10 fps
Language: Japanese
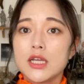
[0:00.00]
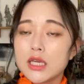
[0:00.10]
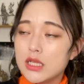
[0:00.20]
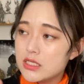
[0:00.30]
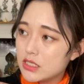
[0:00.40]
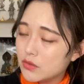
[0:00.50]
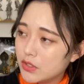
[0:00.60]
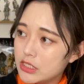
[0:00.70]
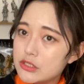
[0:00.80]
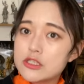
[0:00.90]
建築の
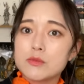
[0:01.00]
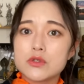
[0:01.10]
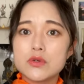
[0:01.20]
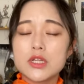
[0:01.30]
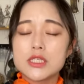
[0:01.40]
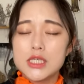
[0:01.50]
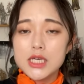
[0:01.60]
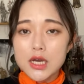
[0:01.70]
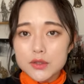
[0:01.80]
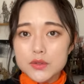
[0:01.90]
技術もそうです。医
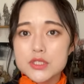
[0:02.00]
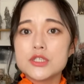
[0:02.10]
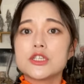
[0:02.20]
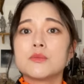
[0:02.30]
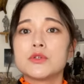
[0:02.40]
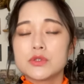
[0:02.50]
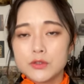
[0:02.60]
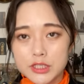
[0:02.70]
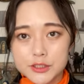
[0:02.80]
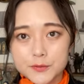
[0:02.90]
学の知識もそう
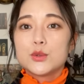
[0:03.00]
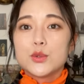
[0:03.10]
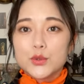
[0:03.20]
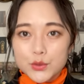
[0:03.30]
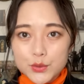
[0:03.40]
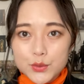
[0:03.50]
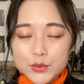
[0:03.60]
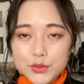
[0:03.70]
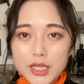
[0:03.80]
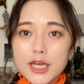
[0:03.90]
です。というこ
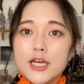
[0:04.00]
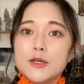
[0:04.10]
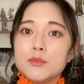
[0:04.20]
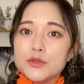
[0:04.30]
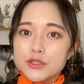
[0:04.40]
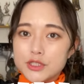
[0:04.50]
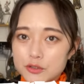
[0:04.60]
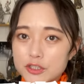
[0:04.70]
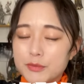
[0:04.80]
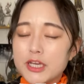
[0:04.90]
とで、ものす
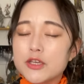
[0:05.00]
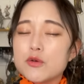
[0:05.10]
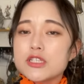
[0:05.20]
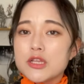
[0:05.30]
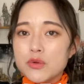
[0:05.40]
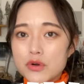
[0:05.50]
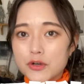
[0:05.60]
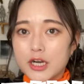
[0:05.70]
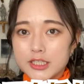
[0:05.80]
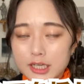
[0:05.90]
ごい勉強して能力
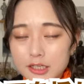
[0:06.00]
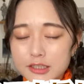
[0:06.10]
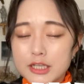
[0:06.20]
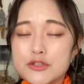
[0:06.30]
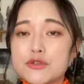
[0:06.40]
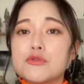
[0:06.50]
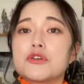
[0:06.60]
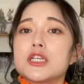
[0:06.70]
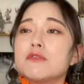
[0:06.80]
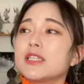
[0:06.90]
が高くて中
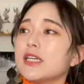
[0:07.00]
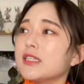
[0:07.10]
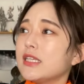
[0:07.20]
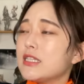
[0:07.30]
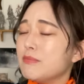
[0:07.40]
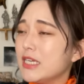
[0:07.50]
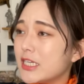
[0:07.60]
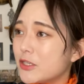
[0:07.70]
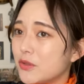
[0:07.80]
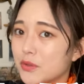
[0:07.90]
国に渡って密
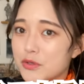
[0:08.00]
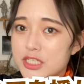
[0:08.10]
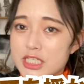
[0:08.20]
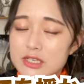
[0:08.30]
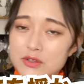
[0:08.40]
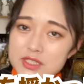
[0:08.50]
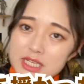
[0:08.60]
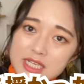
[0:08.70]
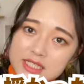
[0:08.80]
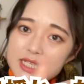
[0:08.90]
教の教えの
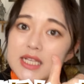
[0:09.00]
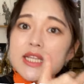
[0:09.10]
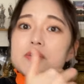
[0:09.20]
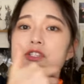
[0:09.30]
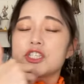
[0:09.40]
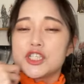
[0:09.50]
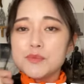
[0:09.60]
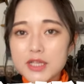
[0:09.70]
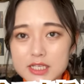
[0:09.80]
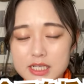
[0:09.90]
最先端を全
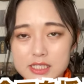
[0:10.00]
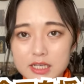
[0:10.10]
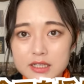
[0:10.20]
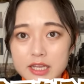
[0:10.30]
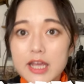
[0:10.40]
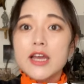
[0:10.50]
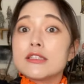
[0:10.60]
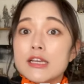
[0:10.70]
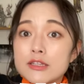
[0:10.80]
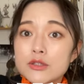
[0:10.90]
て授かって
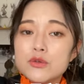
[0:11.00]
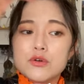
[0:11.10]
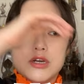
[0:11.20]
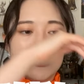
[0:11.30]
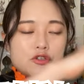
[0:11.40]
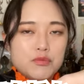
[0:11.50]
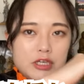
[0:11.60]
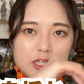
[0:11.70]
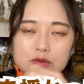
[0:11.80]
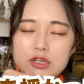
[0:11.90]
天皇から庶民
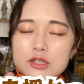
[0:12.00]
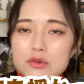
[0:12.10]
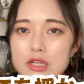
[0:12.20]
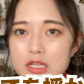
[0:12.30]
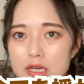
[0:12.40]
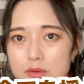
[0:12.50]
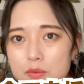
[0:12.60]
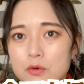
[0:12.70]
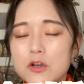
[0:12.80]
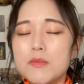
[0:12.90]
一人一人に至ると
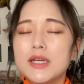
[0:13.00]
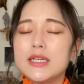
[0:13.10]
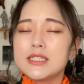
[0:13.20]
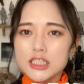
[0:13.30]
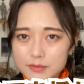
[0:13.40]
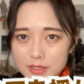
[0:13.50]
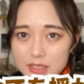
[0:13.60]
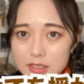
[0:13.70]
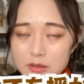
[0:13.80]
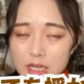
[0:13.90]
ころまで全
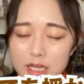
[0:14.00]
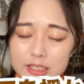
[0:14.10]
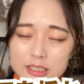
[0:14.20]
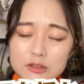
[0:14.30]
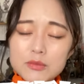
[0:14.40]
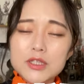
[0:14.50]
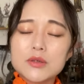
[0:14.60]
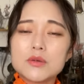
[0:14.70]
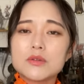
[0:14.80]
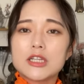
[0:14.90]
ての
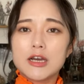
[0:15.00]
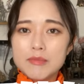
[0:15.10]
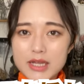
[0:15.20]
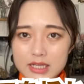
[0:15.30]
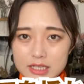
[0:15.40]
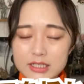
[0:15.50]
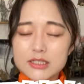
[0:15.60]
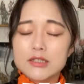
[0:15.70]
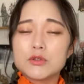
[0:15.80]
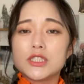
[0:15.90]
人々のために
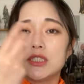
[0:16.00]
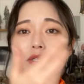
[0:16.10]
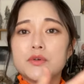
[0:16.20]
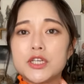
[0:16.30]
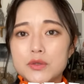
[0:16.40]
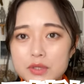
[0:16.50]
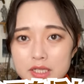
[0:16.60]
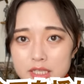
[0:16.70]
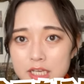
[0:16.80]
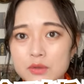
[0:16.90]
教えを広げ
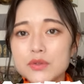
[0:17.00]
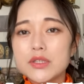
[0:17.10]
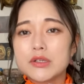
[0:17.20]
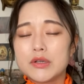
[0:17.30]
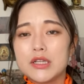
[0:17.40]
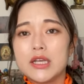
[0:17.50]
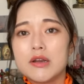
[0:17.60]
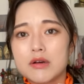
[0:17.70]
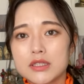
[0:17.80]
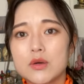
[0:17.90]
て祈ってくれてい
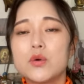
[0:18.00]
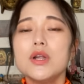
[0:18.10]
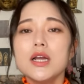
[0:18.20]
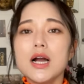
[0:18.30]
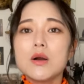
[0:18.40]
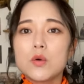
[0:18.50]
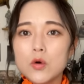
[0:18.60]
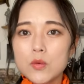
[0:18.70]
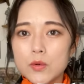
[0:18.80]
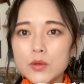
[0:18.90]
る方これが
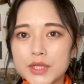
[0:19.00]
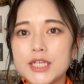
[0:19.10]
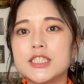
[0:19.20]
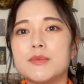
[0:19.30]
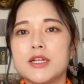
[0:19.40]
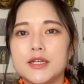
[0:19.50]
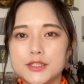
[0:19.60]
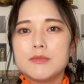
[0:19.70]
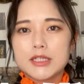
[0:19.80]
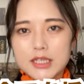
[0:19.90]
弘法大師様なんで
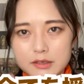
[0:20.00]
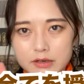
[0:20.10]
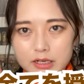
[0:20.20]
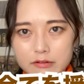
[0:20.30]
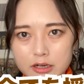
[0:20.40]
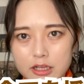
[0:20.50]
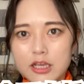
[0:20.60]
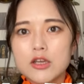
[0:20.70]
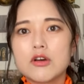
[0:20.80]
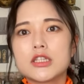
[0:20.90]
すまだに我々に
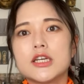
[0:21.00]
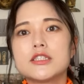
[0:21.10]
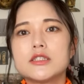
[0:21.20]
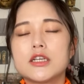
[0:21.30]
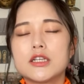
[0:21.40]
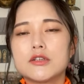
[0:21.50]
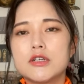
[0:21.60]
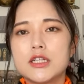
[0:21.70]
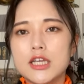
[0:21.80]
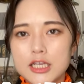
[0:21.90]
影響を与え続けてく
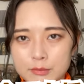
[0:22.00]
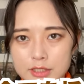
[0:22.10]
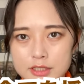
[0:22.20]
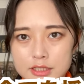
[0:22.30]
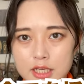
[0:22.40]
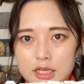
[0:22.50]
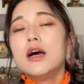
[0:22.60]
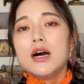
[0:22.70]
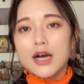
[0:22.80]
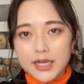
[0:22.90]
れています
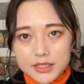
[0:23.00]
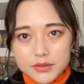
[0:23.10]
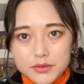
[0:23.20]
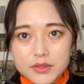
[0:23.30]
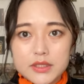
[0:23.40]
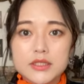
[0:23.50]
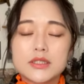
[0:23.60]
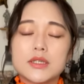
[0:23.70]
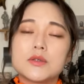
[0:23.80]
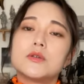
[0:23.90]
はいという形
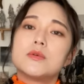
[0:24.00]
で弘